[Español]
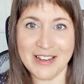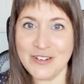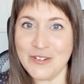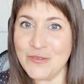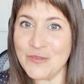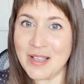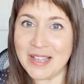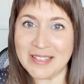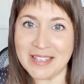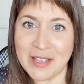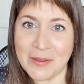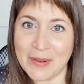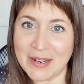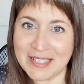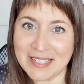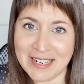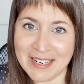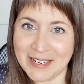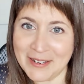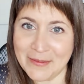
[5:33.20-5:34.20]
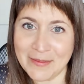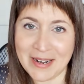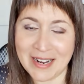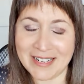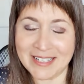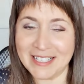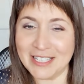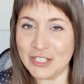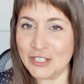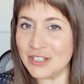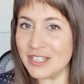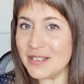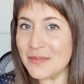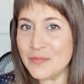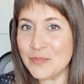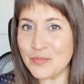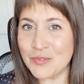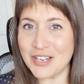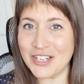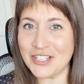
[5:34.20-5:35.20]
nunca te vas a librar. Si son
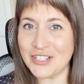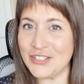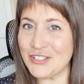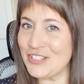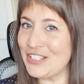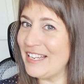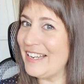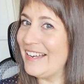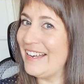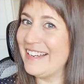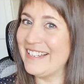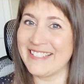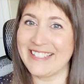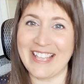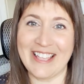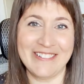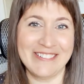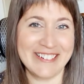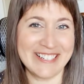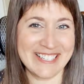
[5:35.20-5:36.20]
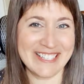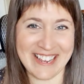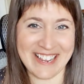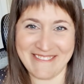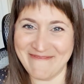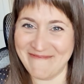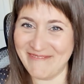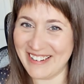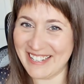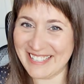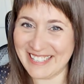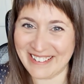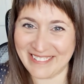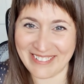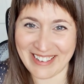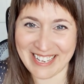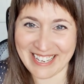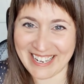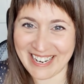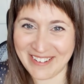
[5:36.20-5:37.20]
impuestos, el Estado siempre te va
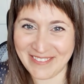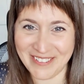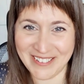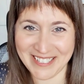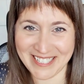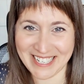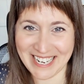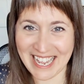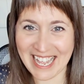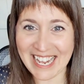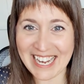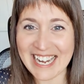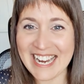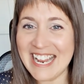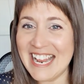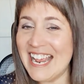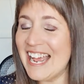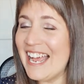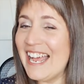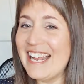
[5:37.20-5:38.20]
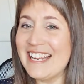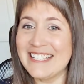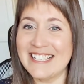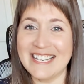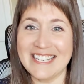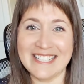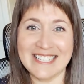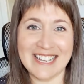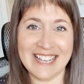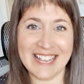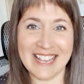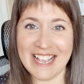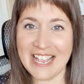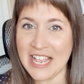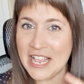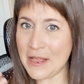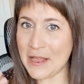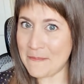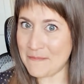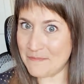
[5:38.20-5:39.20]
a ir a buscar. Así es que
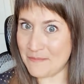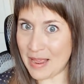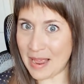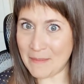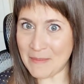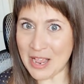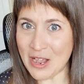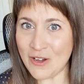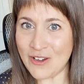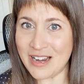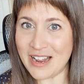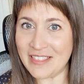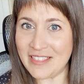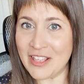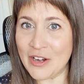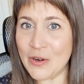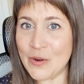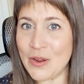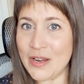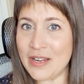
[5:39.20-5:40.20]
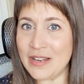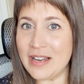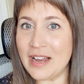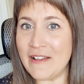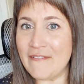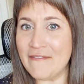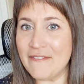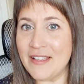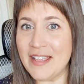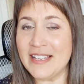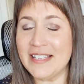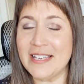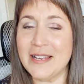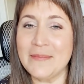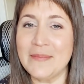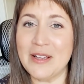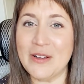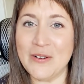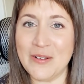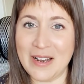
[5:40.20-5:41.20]
mejor hacerlo en la fecha,
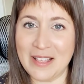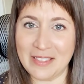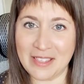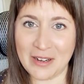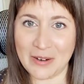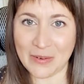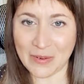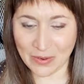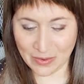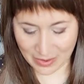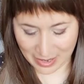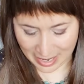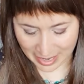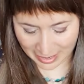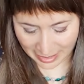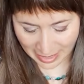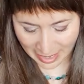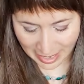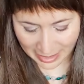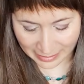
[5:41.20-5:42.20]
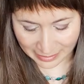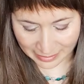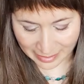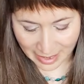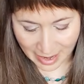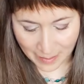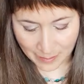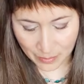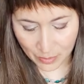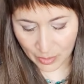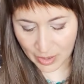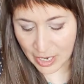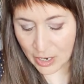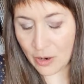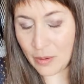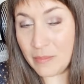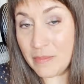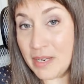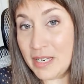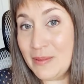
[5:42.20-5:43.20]
mejor hacerlo en, tiempo. Y lo
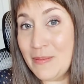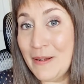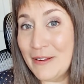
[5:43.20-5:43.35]
mismo